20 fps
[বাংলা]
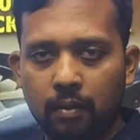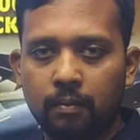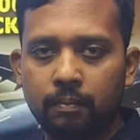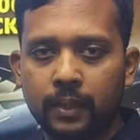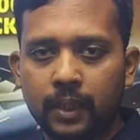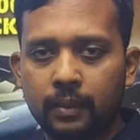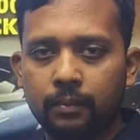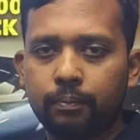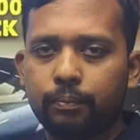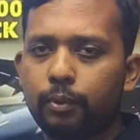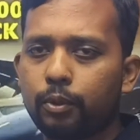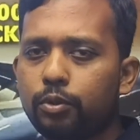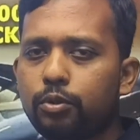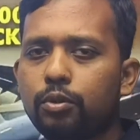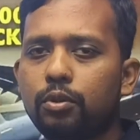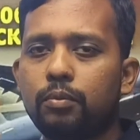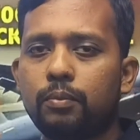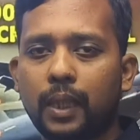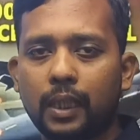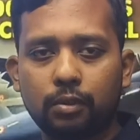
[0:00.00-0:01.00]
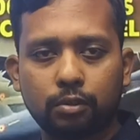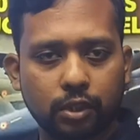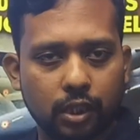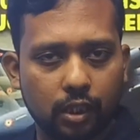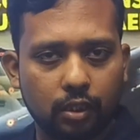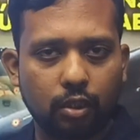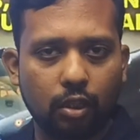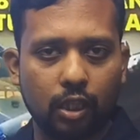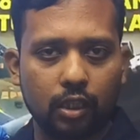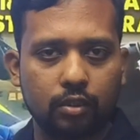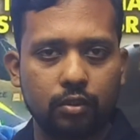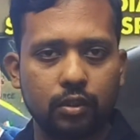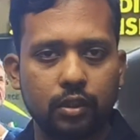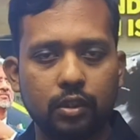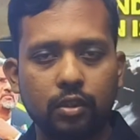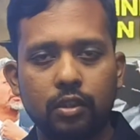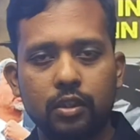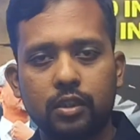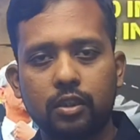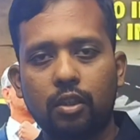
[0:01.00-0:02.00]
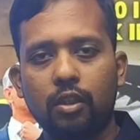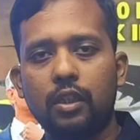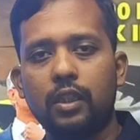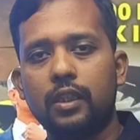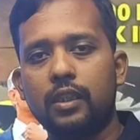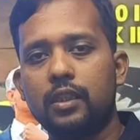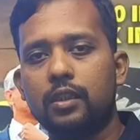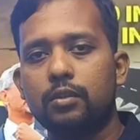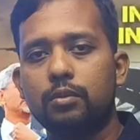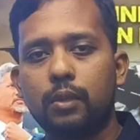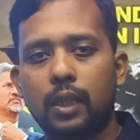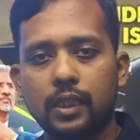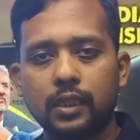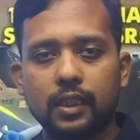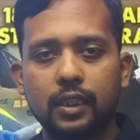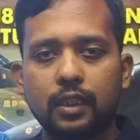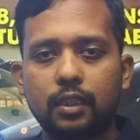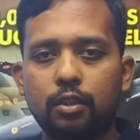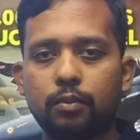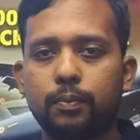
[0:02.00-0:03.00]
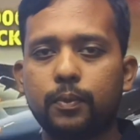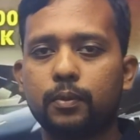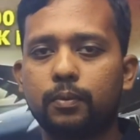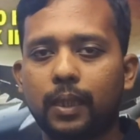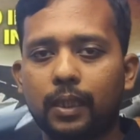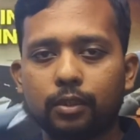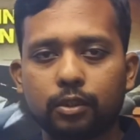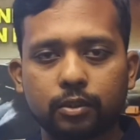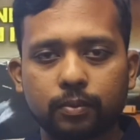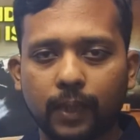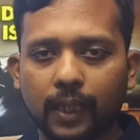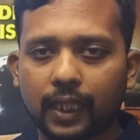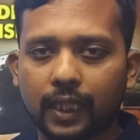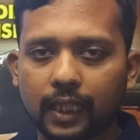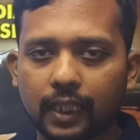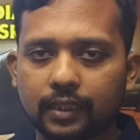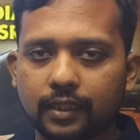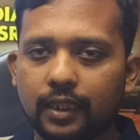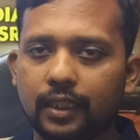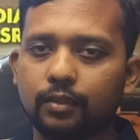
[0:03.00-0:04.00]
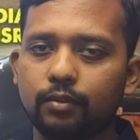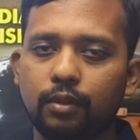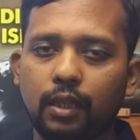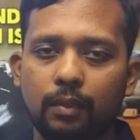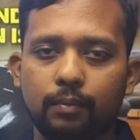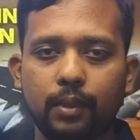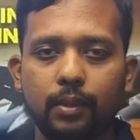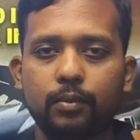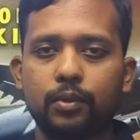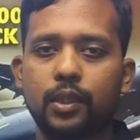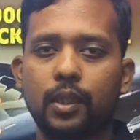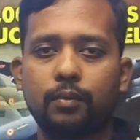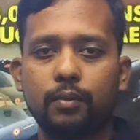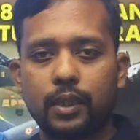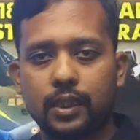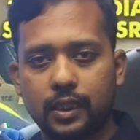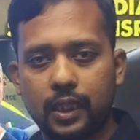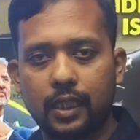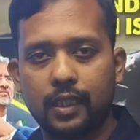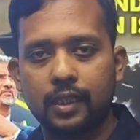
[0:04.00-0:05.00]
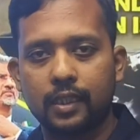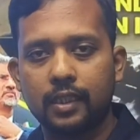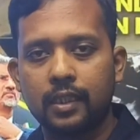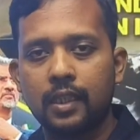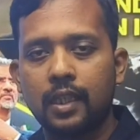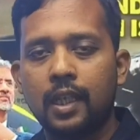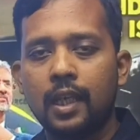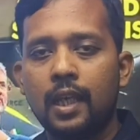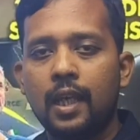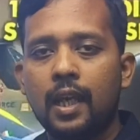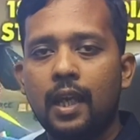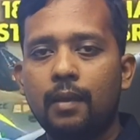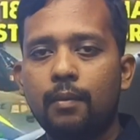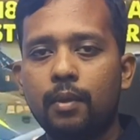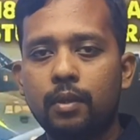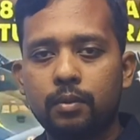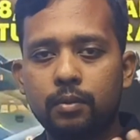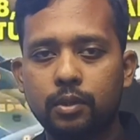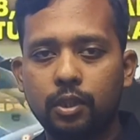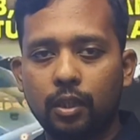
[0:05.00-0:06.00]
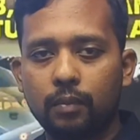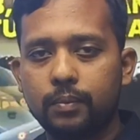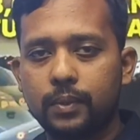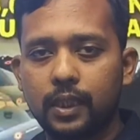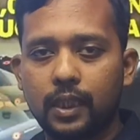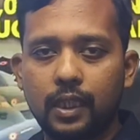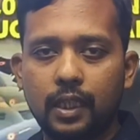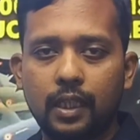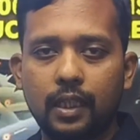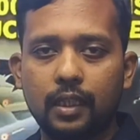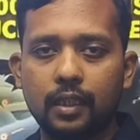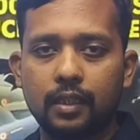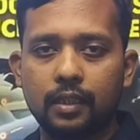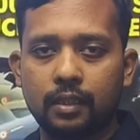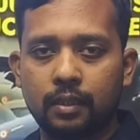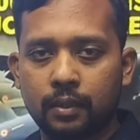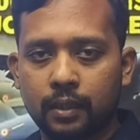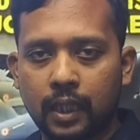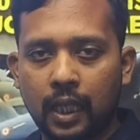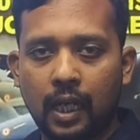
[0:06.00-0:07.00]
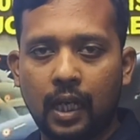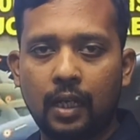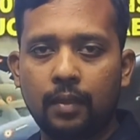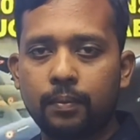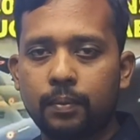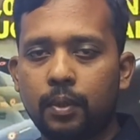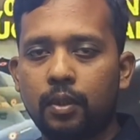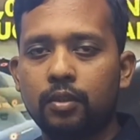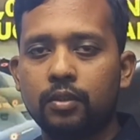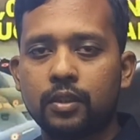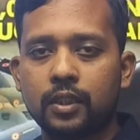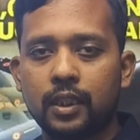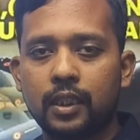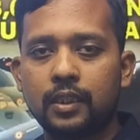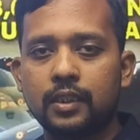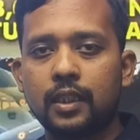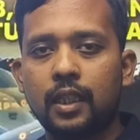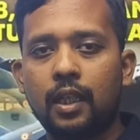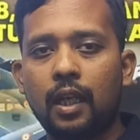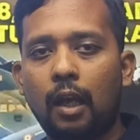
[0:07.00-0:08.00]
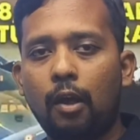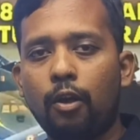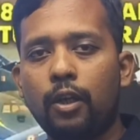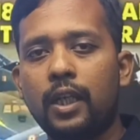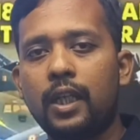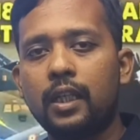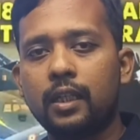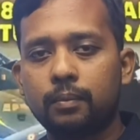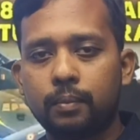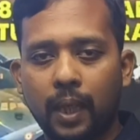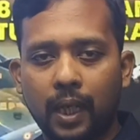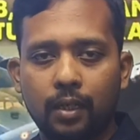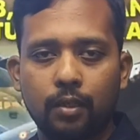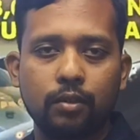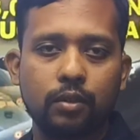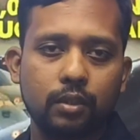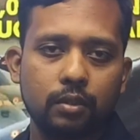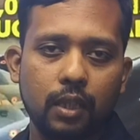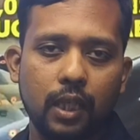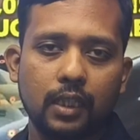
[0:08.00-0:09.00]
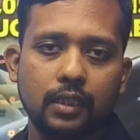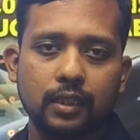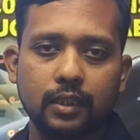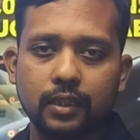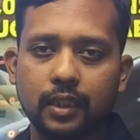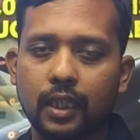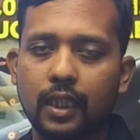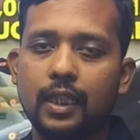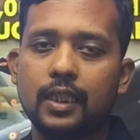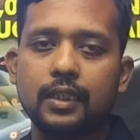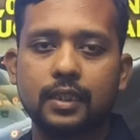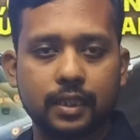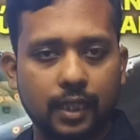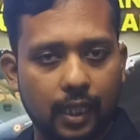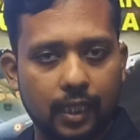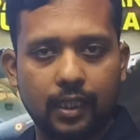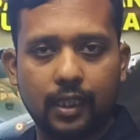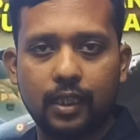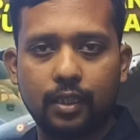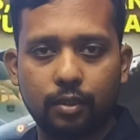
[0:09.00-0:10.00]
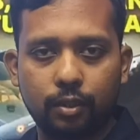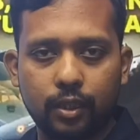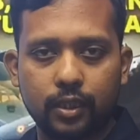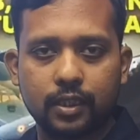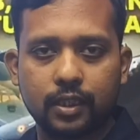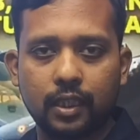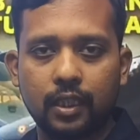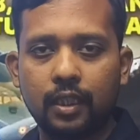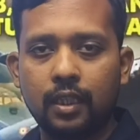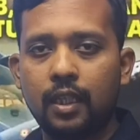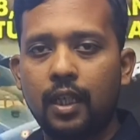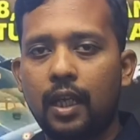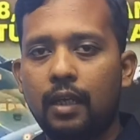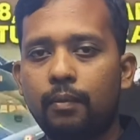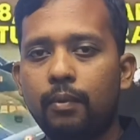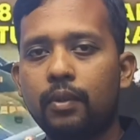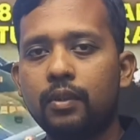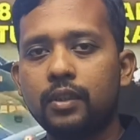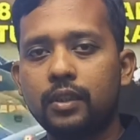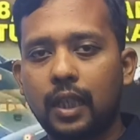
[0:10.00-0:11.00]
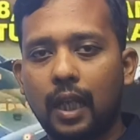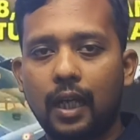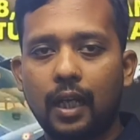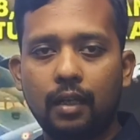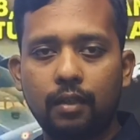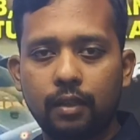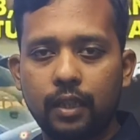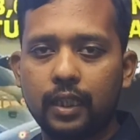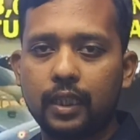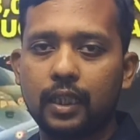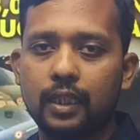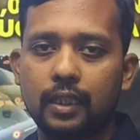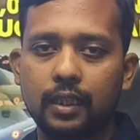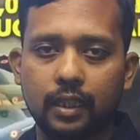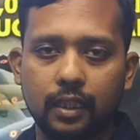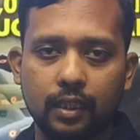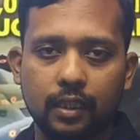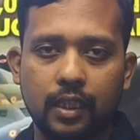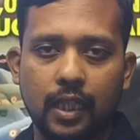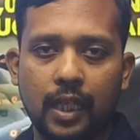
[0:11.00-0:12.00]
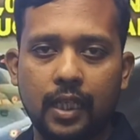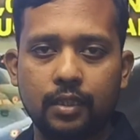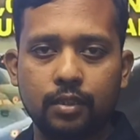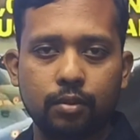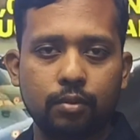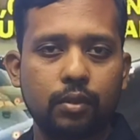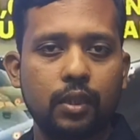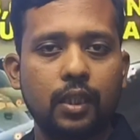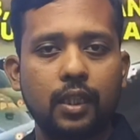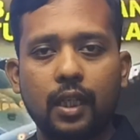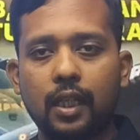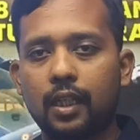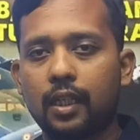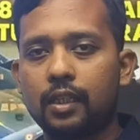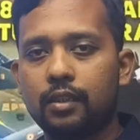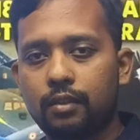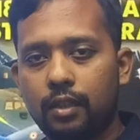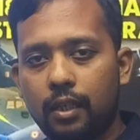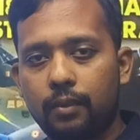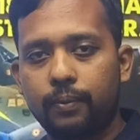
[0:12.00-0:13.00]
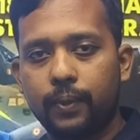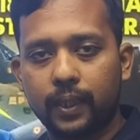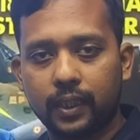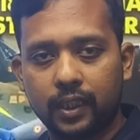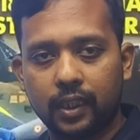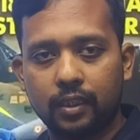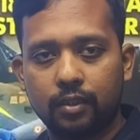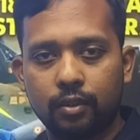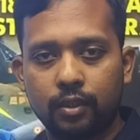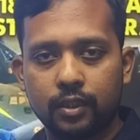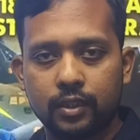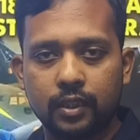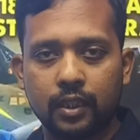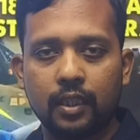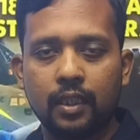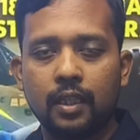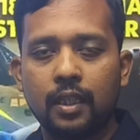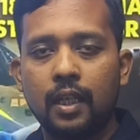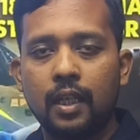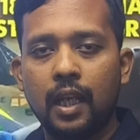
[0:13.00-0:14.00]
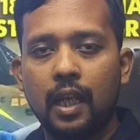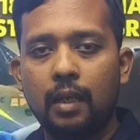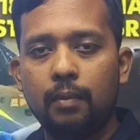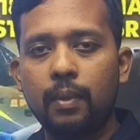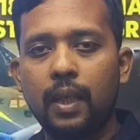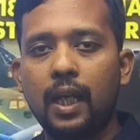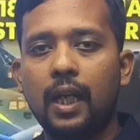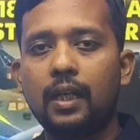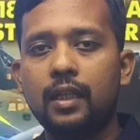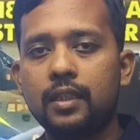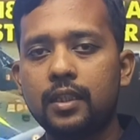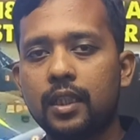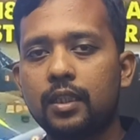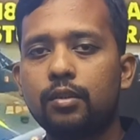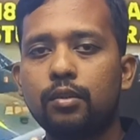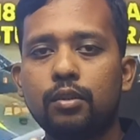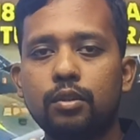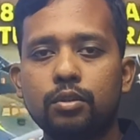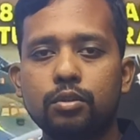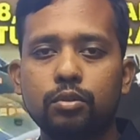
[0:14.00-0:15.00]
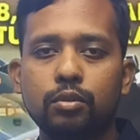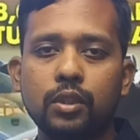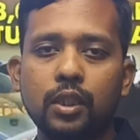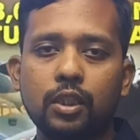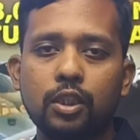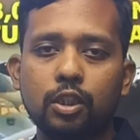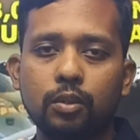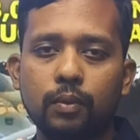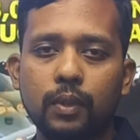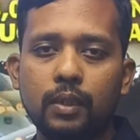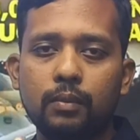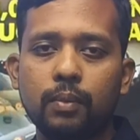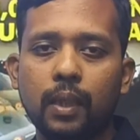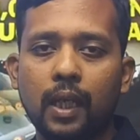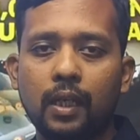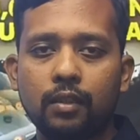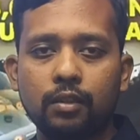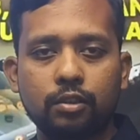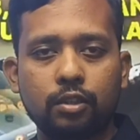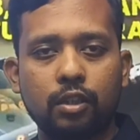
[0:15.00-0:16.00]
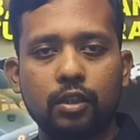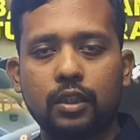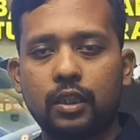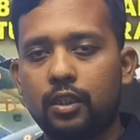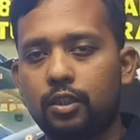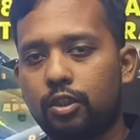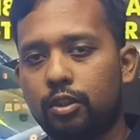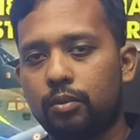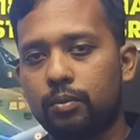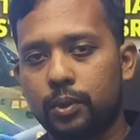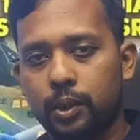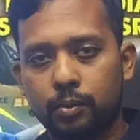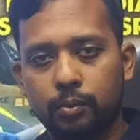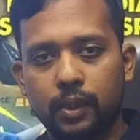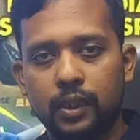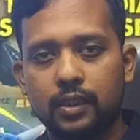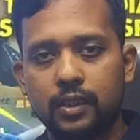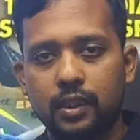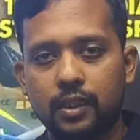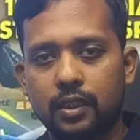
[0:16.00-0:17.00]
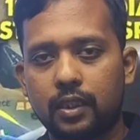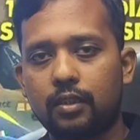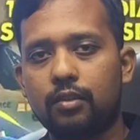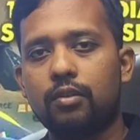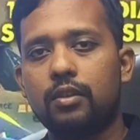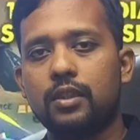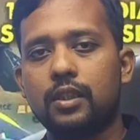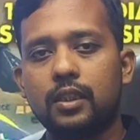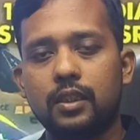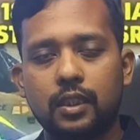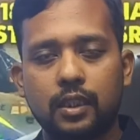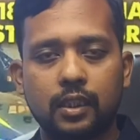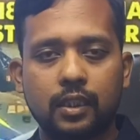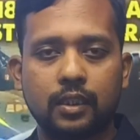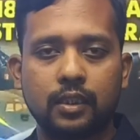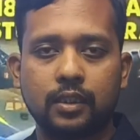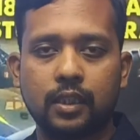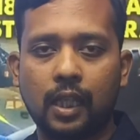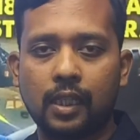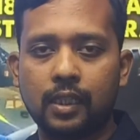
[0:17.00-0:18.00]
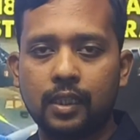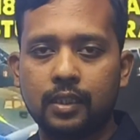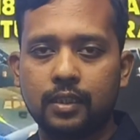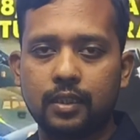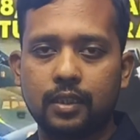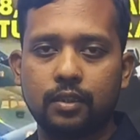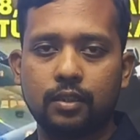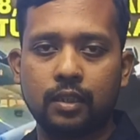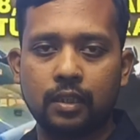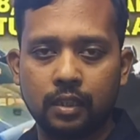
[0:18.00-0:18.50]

মানে প্রচুর মানুষের ক্ষয়ক্ষতি হয়েছে অলরেডি দু হাজারের ওপর মানুষ মারা গেছে এগুলো আমরা মোটামুটি জানি এবং সবচেয়ে খারাপ হচ্ছে যে অনেক ভারতীয় আছে যারা ইসরায়েলে রয়েছে এবং তারাও এখানে এই যুদ্ধে দ্বারা কিন্তু এফেক্টেড হয়েছে এবার যে কোনো যুদ্ধের সময় ভারত সরকার সবসময় চেষ্টা করেছে তাদের যে